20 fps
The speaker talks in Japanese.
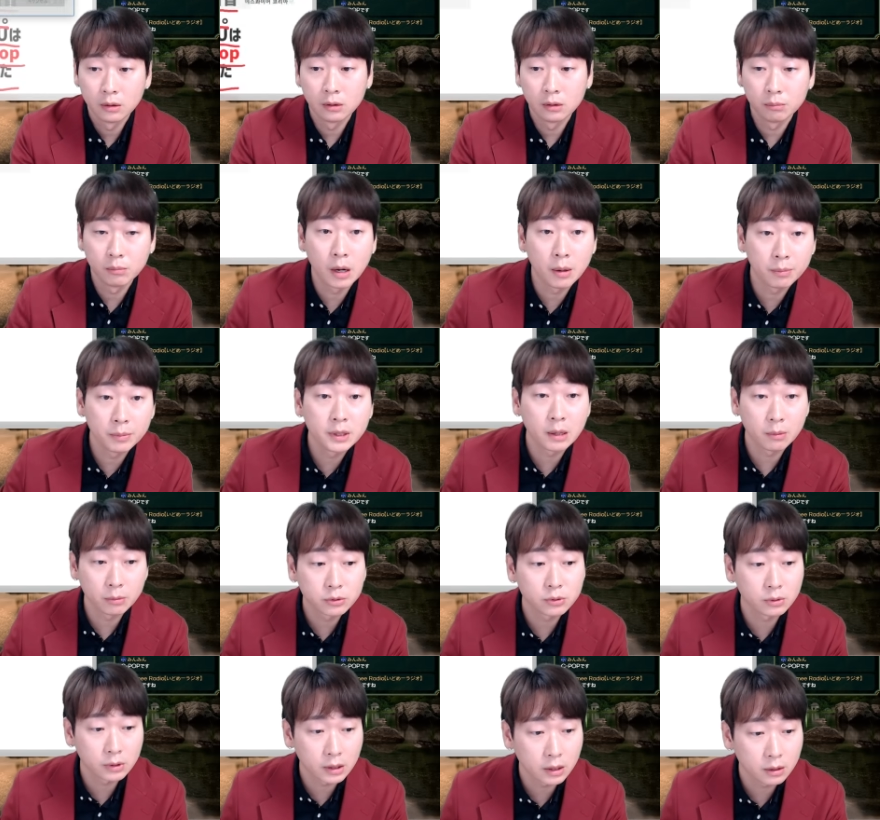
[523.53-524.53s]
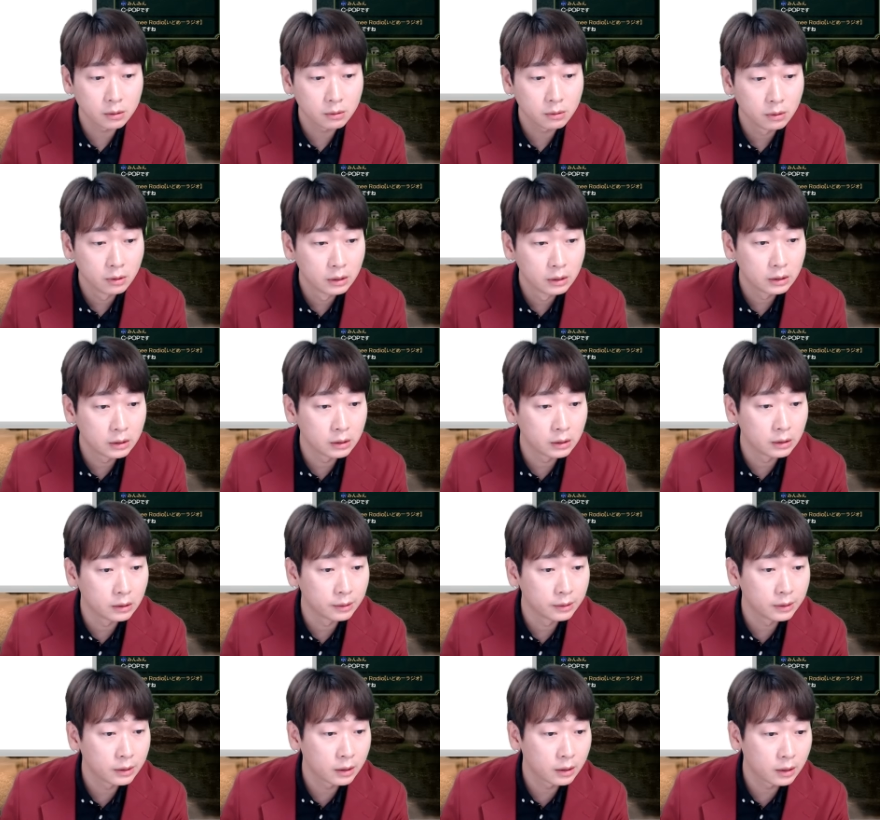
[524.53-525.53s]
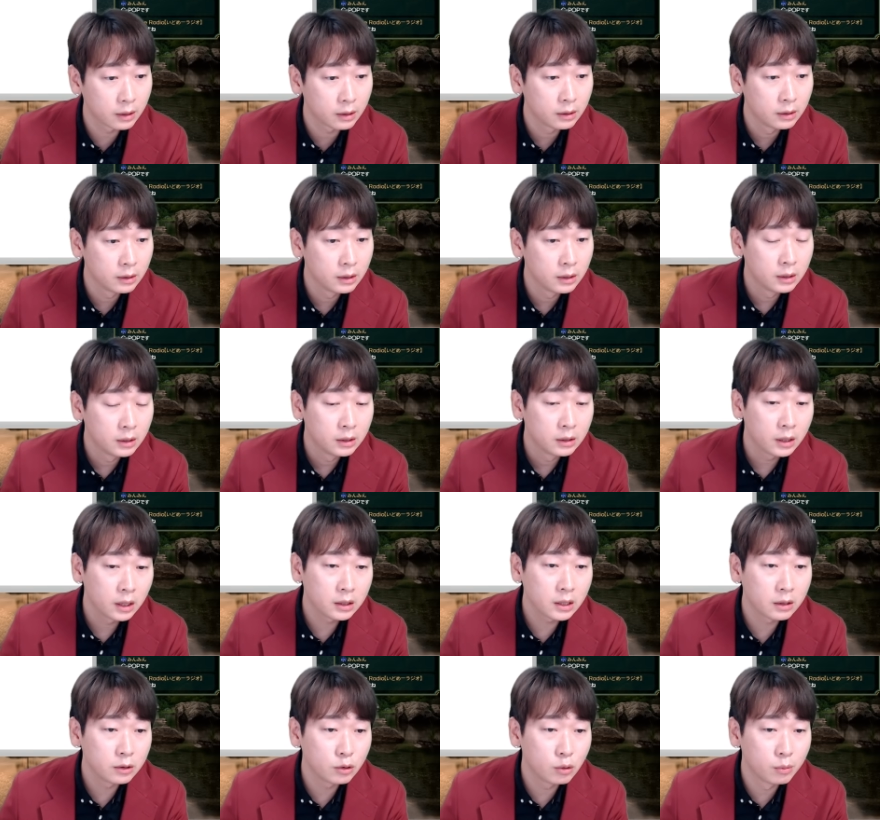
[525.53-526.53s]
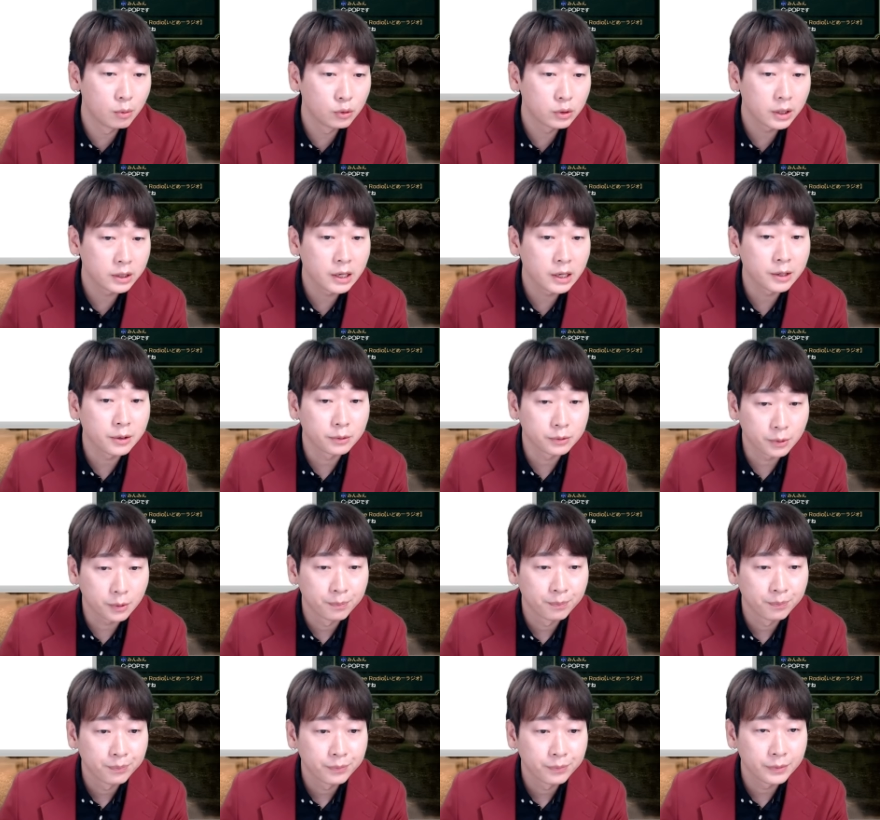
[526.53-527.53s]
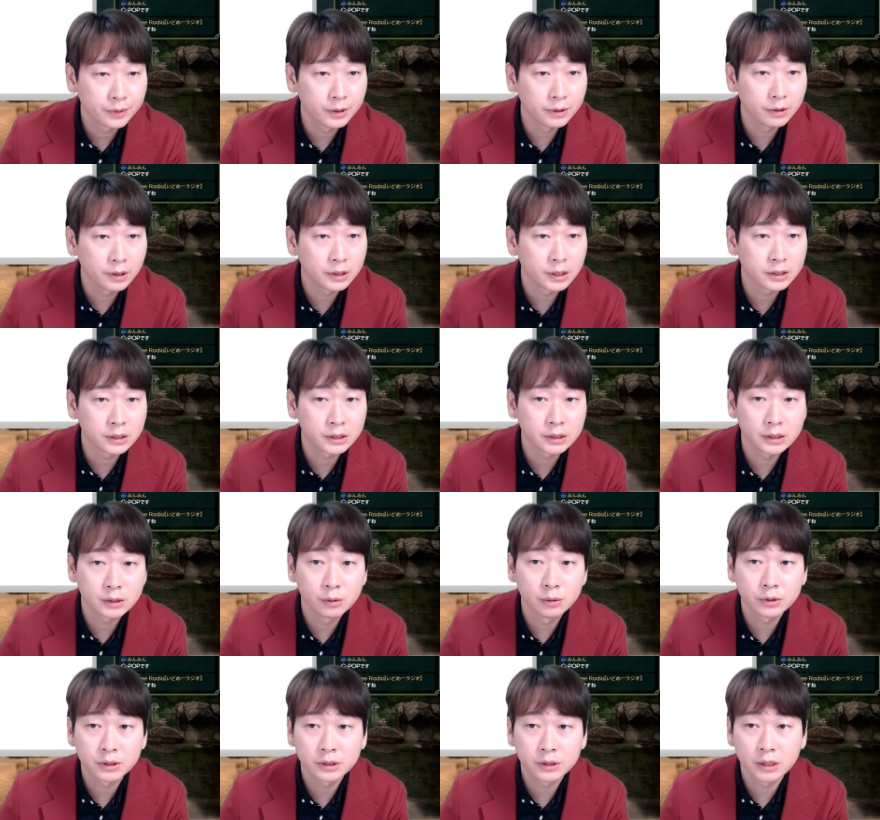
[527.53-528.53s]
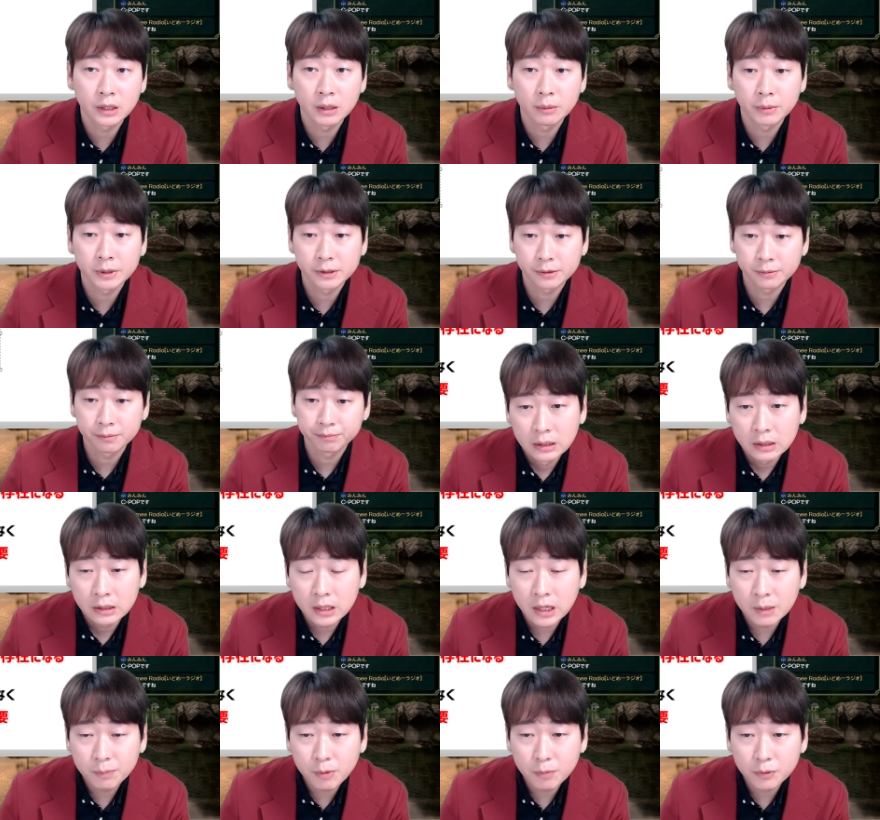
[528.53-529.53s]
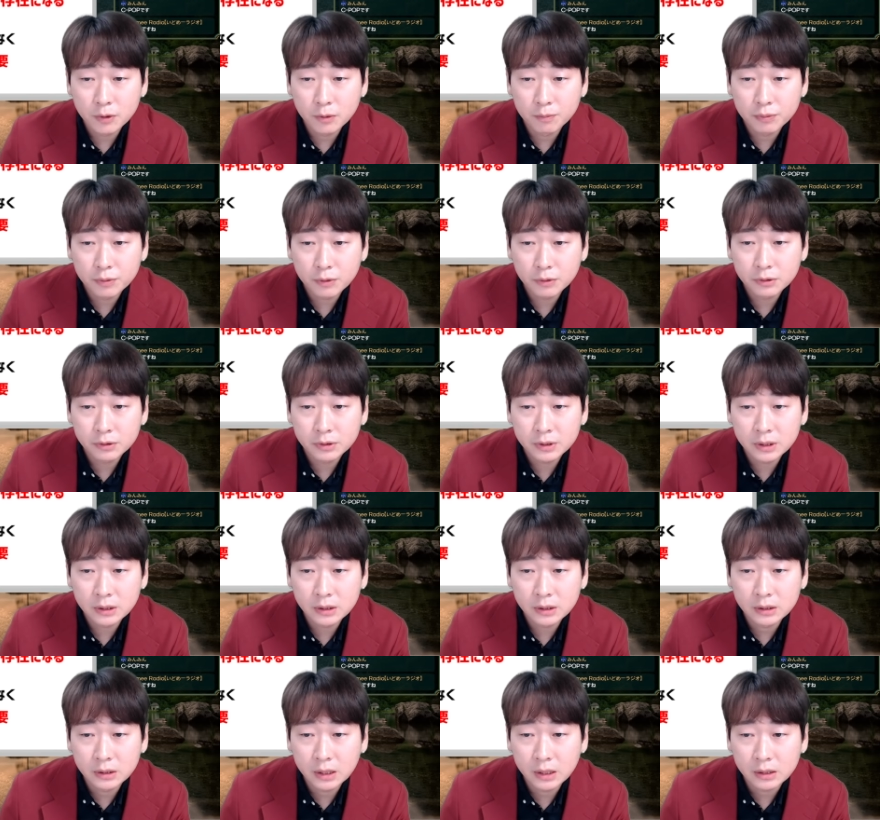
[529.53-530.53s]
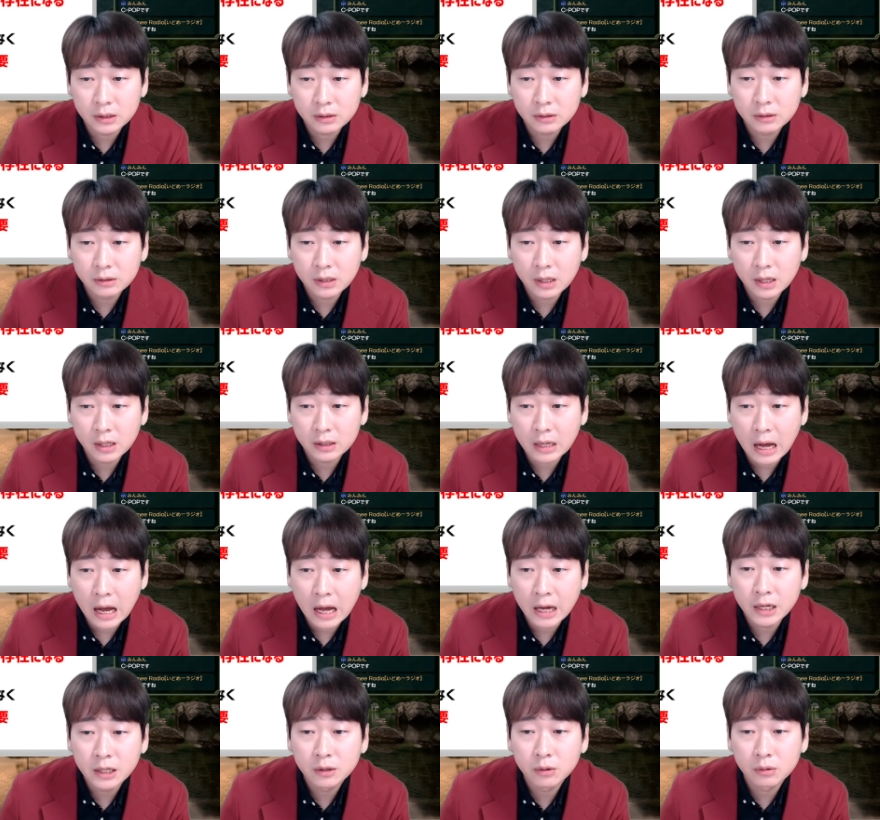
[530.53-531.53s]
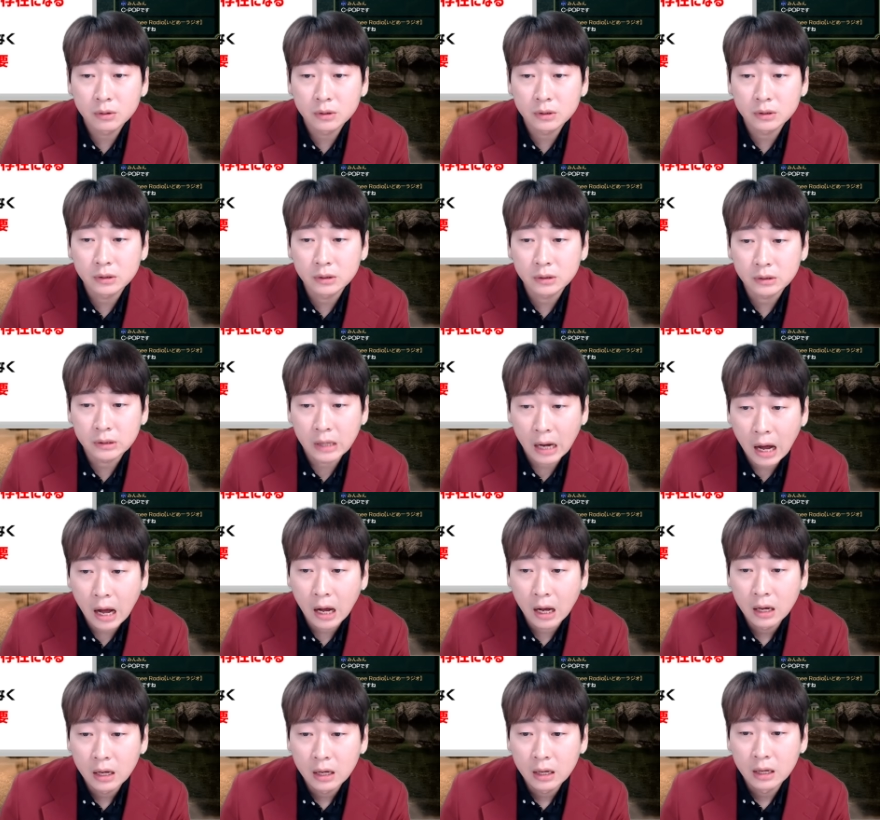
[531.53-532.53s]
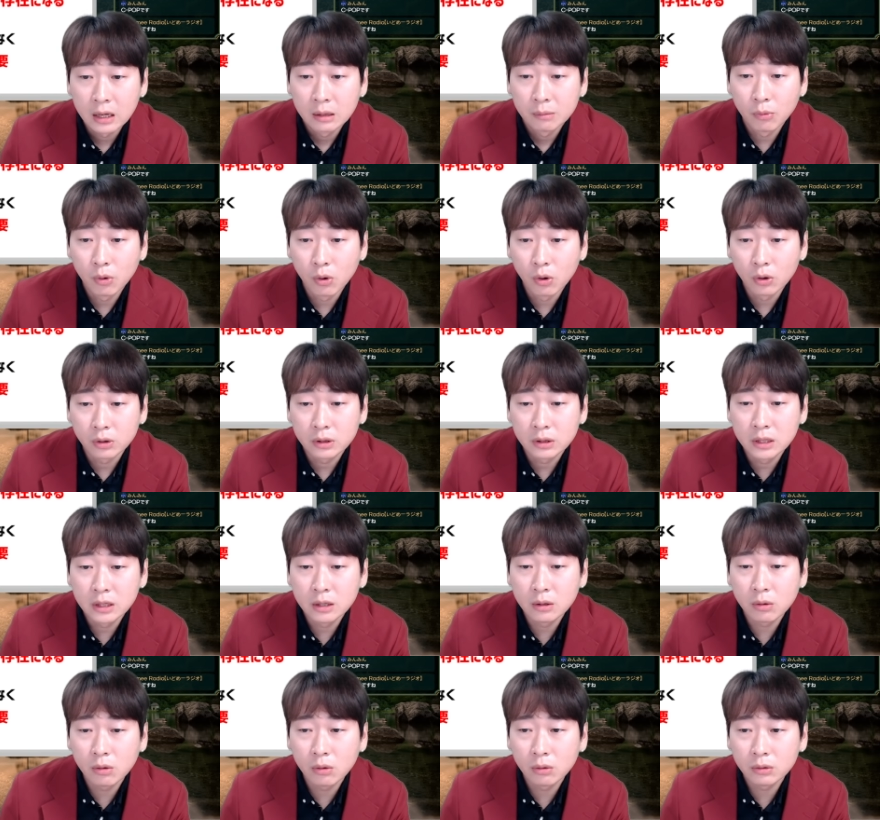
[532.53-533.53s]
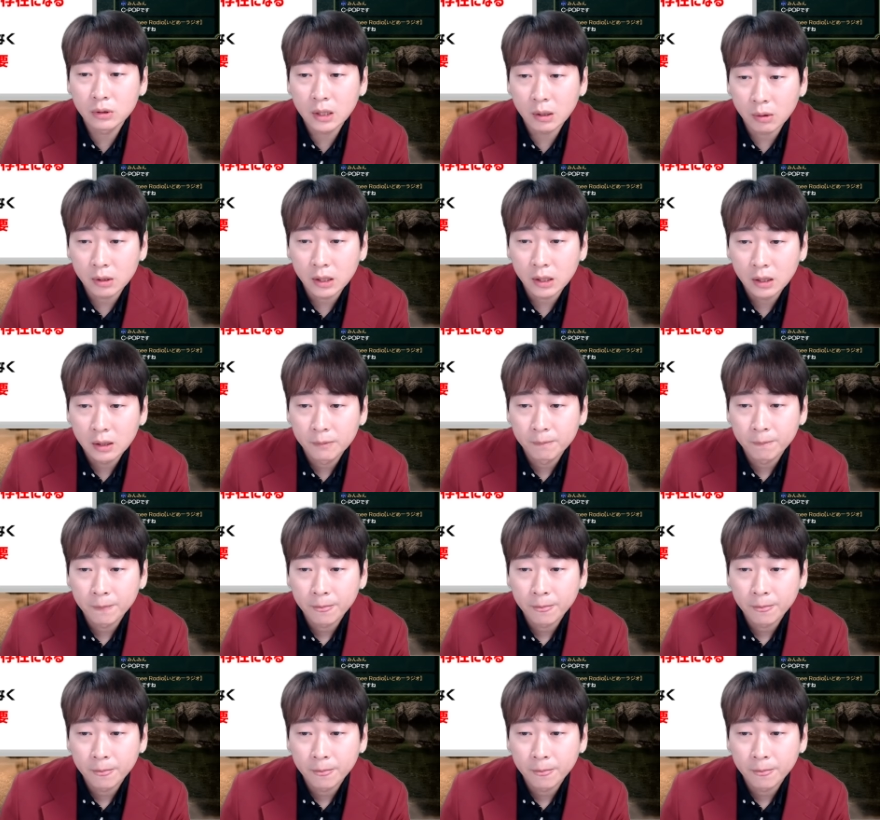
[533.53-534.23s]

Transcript: まあ、みんなもそうだけど。だから、何の問題ないよ、という話をしています。K-POP のプロデューシングで作られたアイドルが、もう、日本ではね、